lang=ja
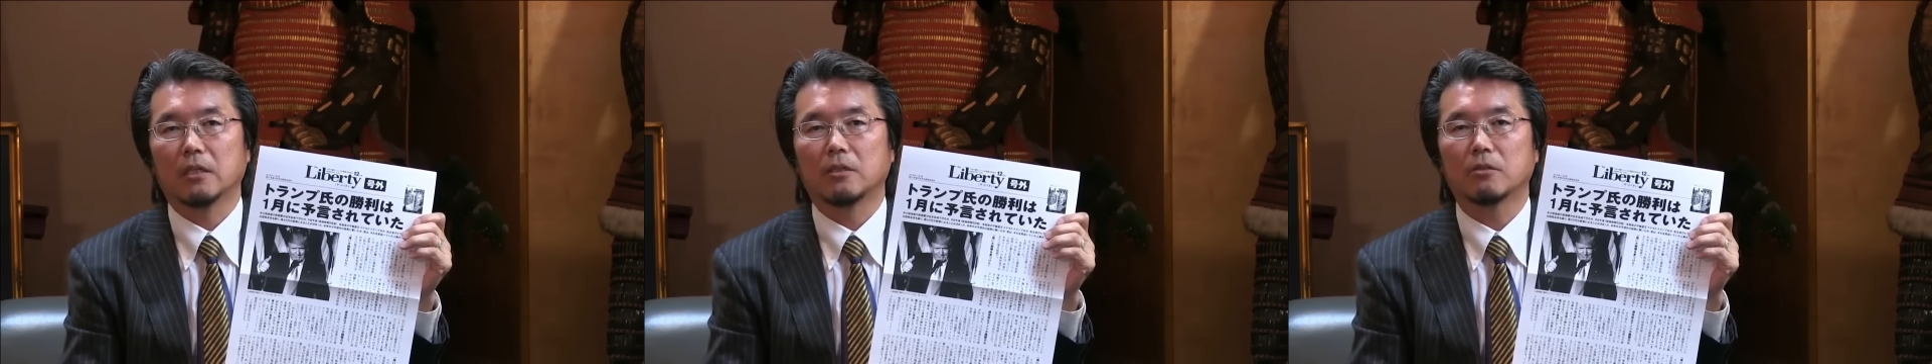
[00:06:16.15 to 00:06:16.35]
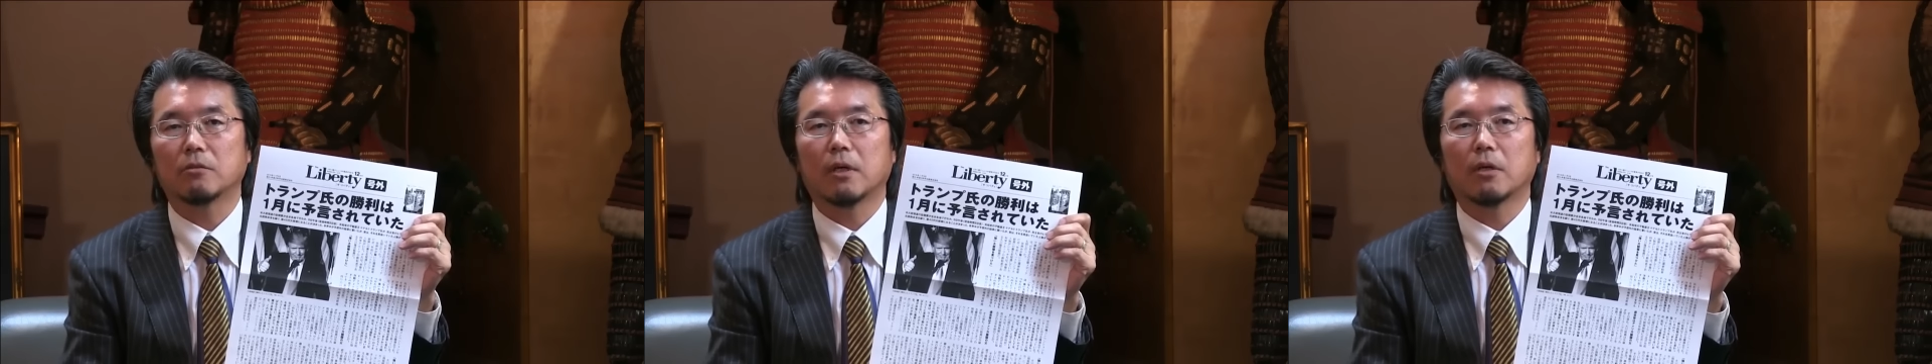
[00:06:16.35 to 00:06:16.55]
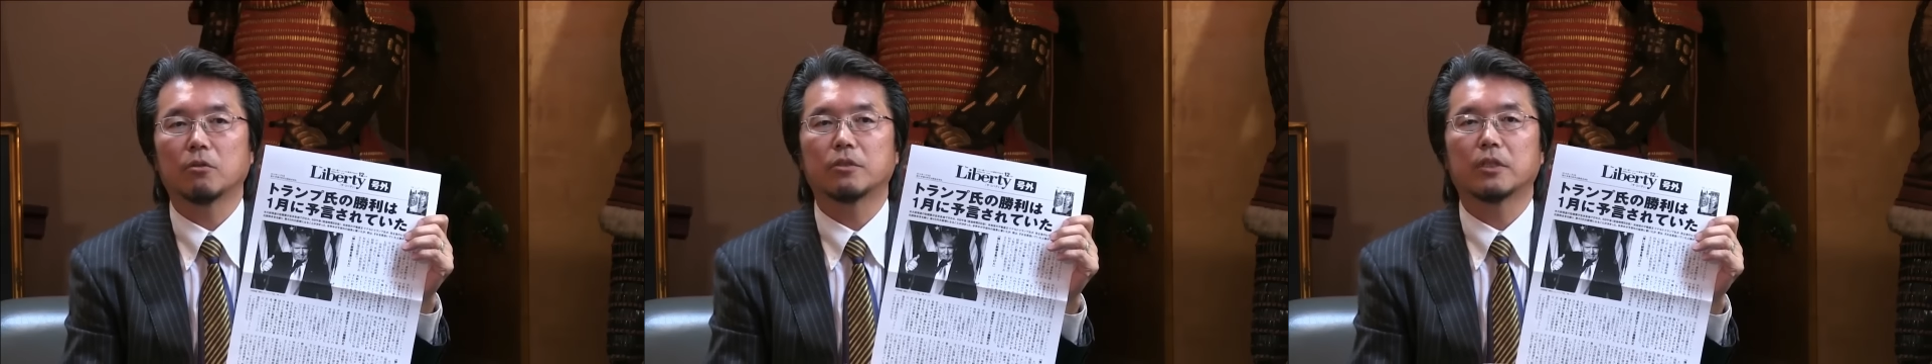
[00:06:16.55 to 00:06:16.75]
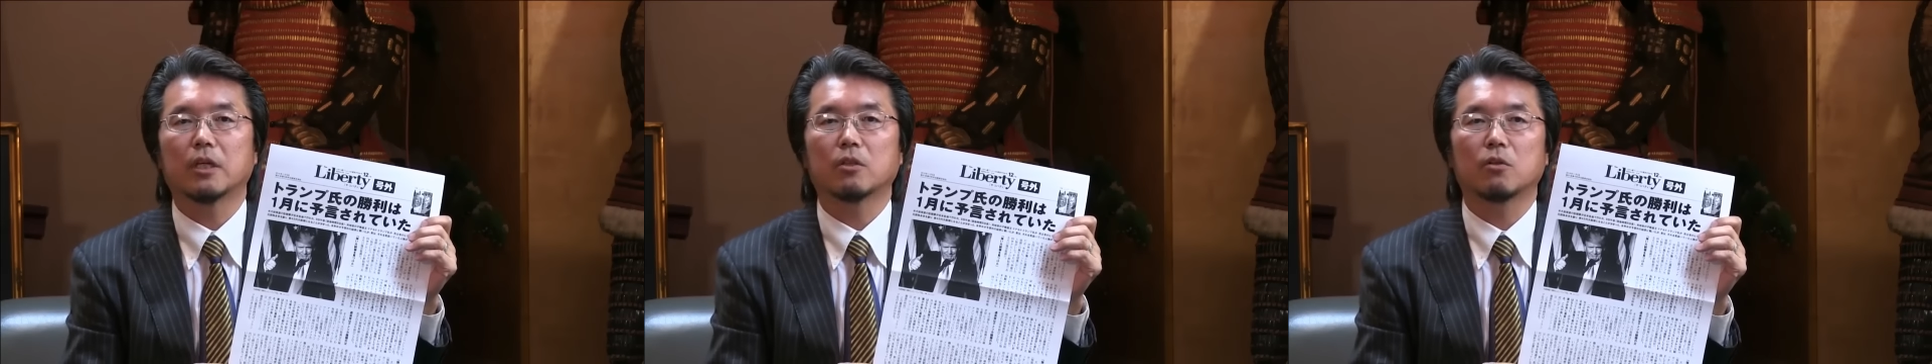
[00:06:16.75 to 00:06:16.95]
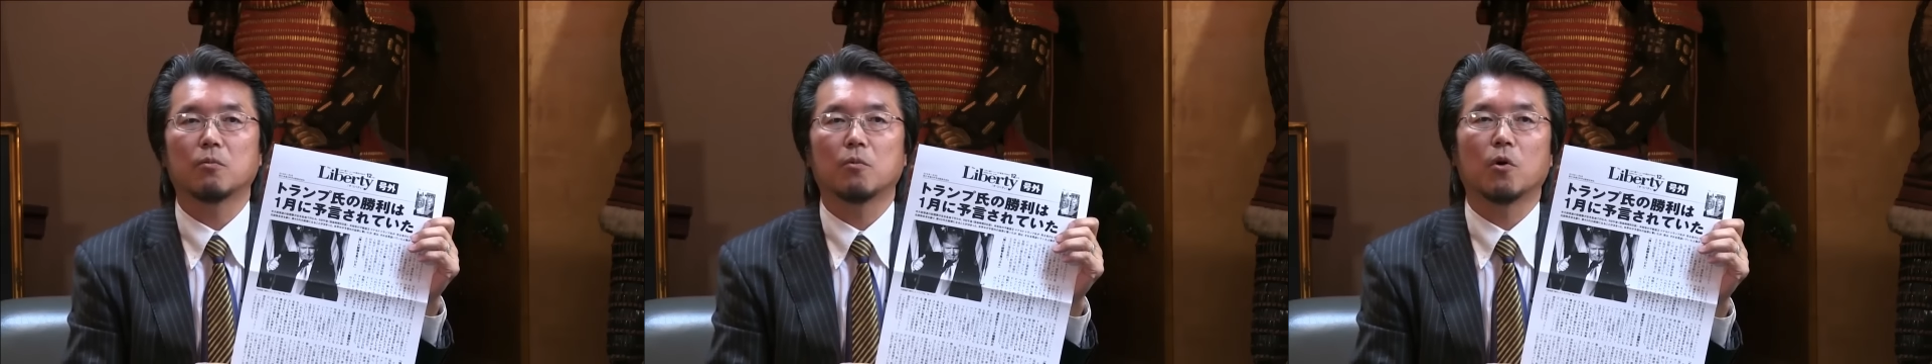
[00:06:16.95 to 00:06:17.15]
実は
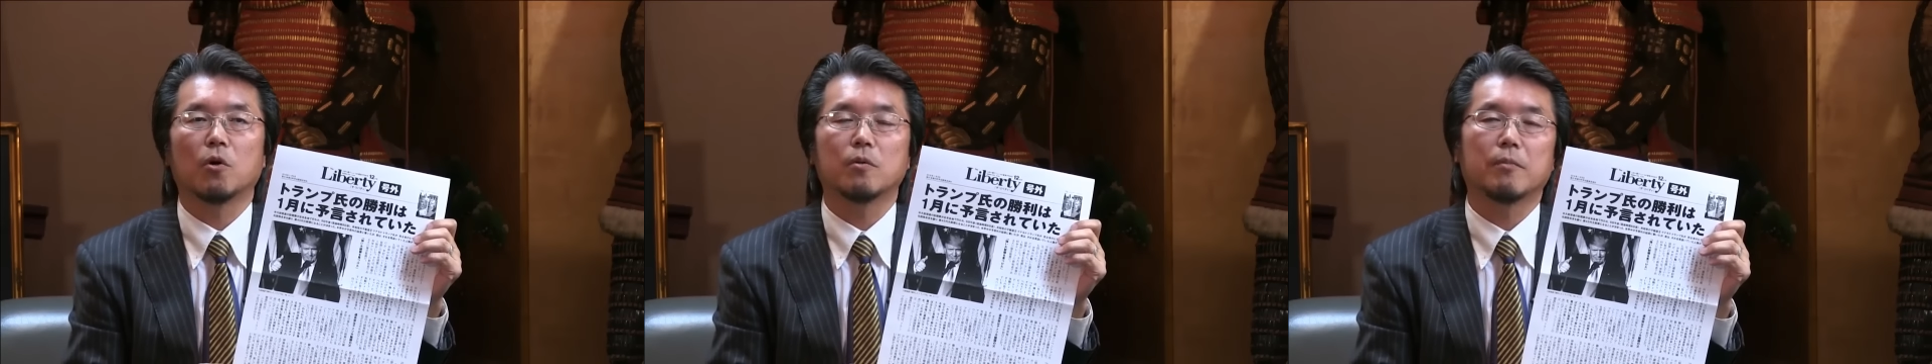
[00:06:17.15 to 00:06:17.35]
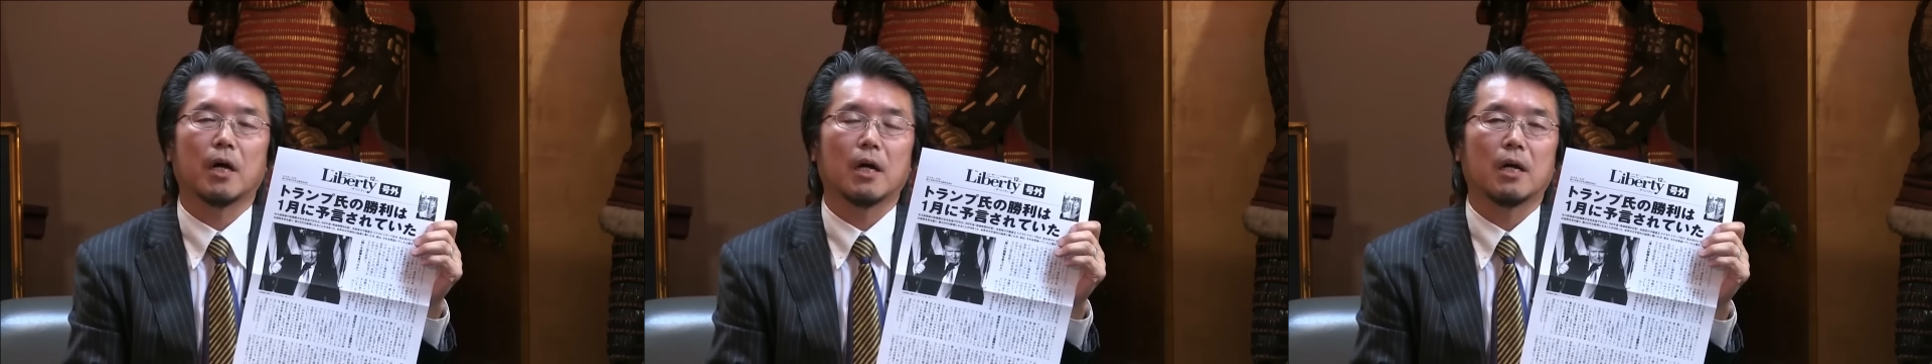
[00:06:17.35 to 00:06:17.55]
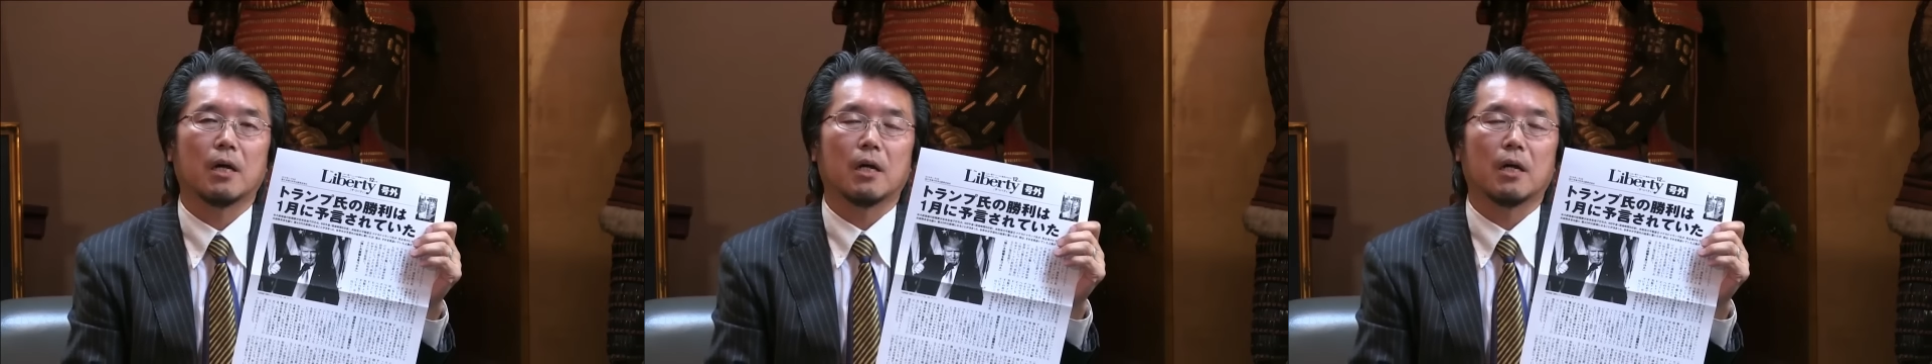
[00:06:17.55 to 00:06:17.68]
ロシアとも今